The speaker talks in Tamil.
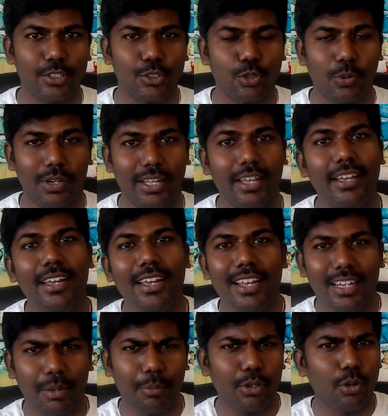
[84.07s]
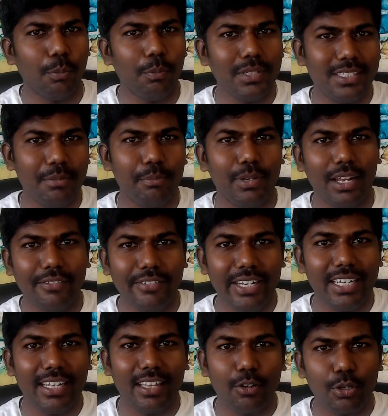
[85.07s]
வச்சுக்கோங்களேன் நமக்கு ரொம்ப சிம்பிளாக
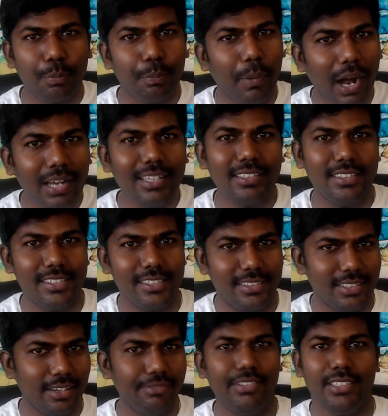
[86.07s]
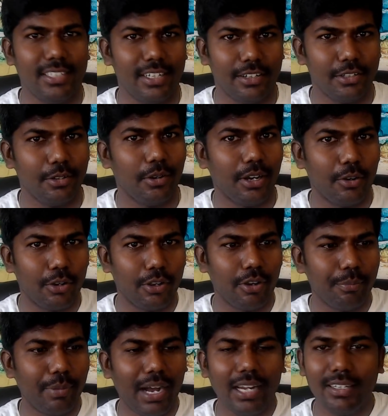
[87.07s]
வீட்டில் ஏதாவது ஒரு பாலிஷ்டு சர்ஃபேஸ் எடுத்துக்கோங்க
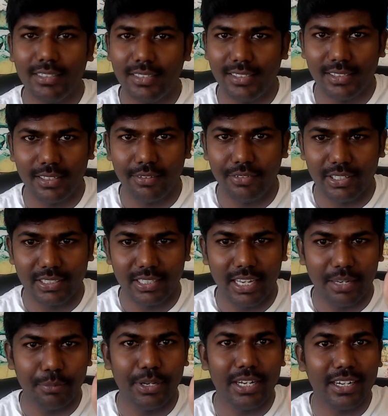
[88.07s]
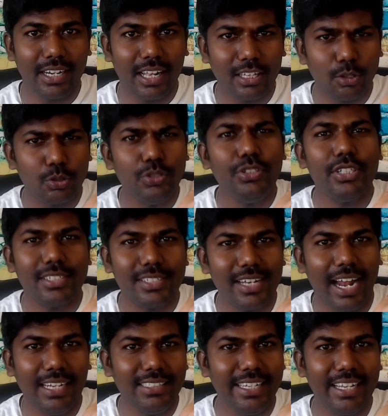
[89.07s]
ஓகே பாலிஷ்டு சர்ஃபேஸை இப்படி இருக்குன்னா அதை கொஞ்சம்
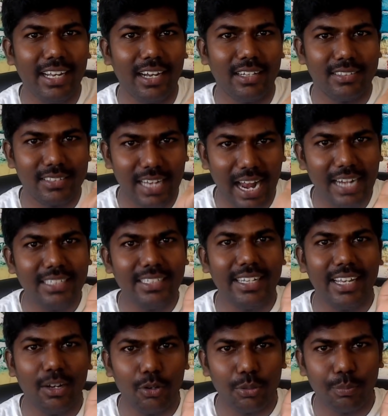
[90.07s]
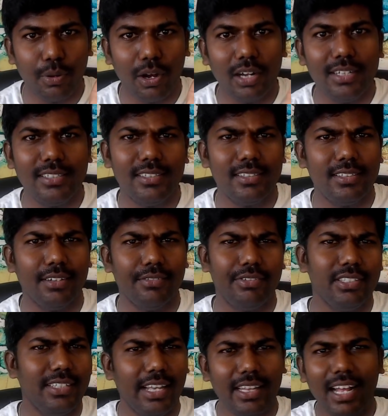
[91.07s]
ஸ்லாண்டிங்காக ஸ்லாண்டிங்காக ஒரு பாலிஷ்டு
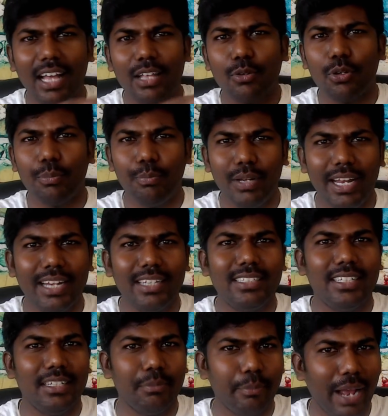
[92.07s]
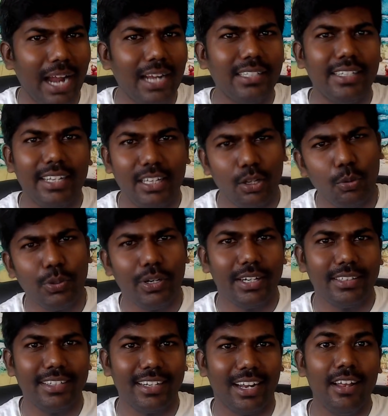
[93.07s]
சர்ஃபேஸ் ஏதாவது ஒரு பிளேட்டு மேட்டு ஏதோ
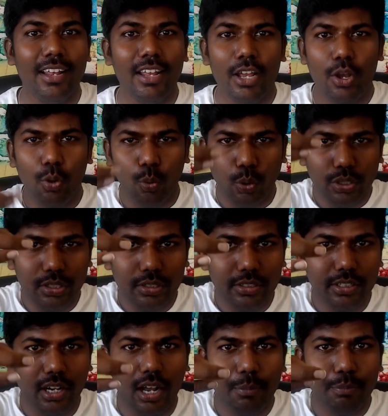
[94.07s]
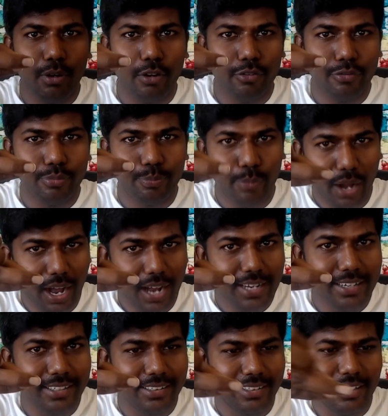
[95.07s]
ஒன்று எடுத்துக்கலாம் ஒரு ட்ராப் ஆஃப்
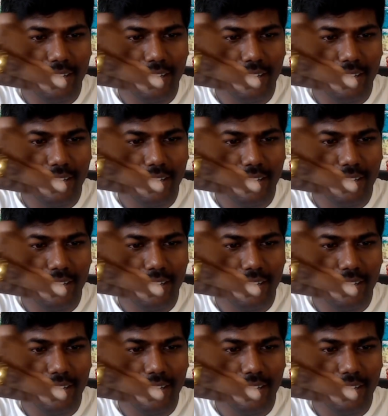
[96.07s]
பால் எடுத்து